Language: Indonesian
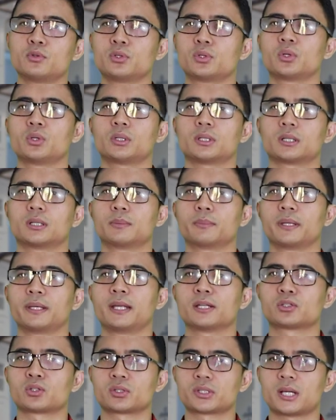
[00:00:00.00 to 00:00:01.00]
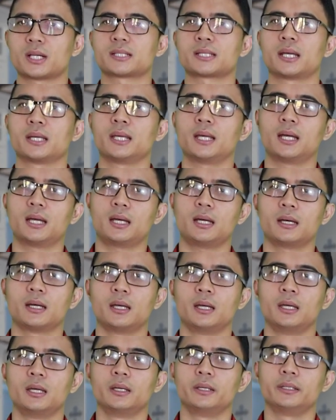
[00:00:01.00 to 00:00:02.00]
muncul ke media sosial saya
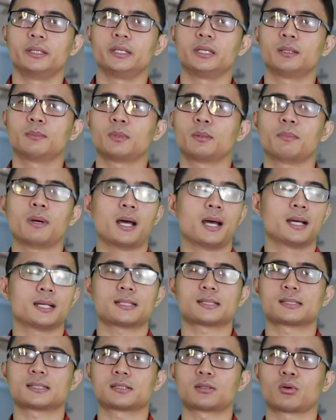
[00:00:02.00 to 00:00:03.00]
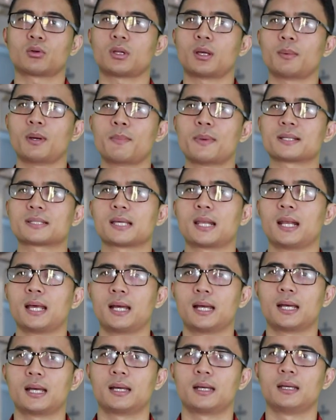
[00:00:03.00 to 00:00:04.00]
ingin membahas terutama
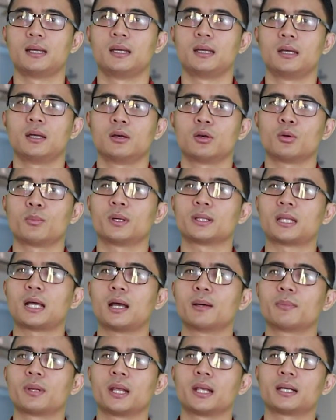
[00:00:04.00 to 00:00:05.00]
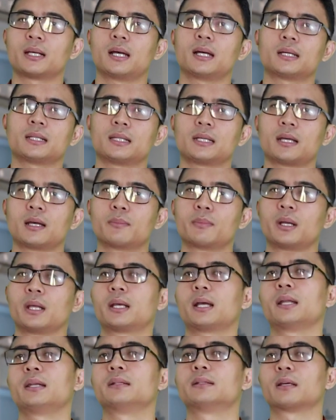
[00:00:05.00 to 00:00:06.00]
masalah rumah tangga mereka ketika
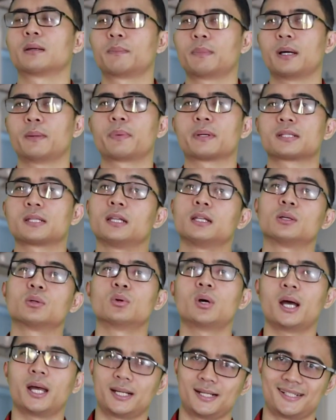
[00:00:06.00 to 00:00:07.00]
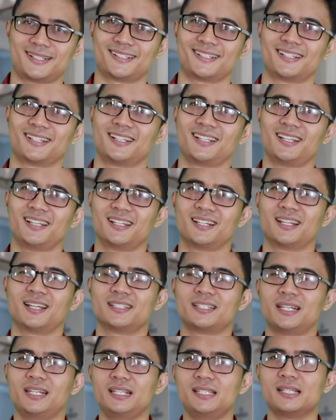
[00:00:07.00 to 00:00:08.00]
mereka diterpa perselingkuhan.
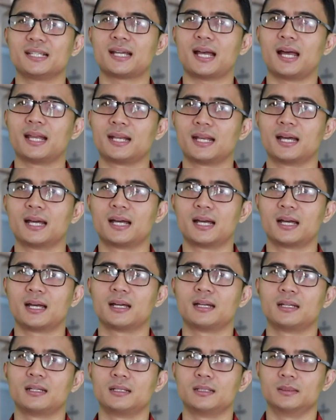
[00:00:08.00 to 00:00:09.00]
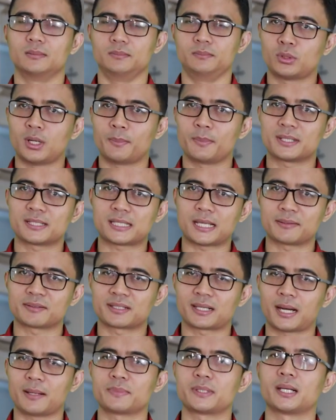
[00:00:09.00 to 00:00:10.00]
Nah, jadi jika Anda sudah
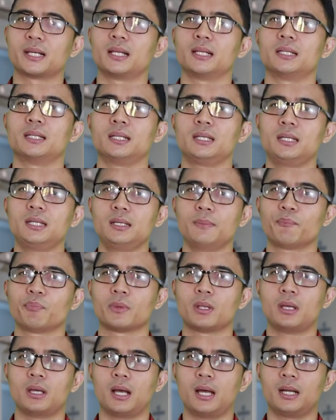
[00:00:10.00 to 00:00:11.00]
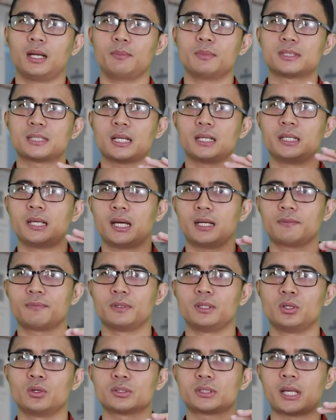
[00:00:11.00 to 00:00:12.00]
mensubscribe channel ini, Anda bisa lihat
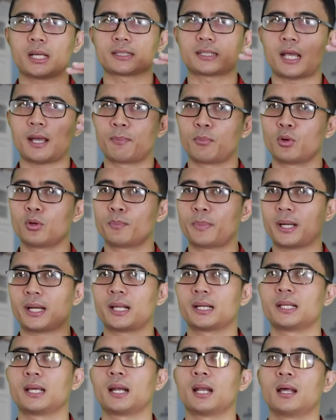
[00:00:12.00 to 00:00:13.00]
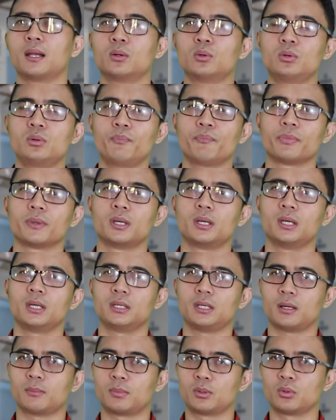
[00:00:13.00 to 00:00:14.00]
video yang saya upload 4 hari yang lalu,
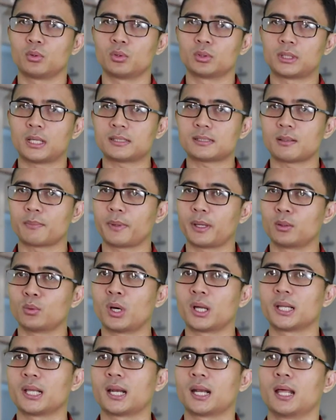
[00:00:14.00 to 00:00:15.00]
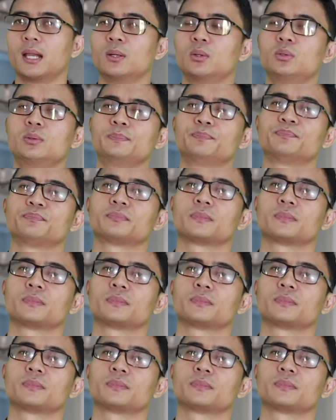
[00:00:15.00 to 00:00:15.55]
yang berurutan sampai 2 hari yang lalu,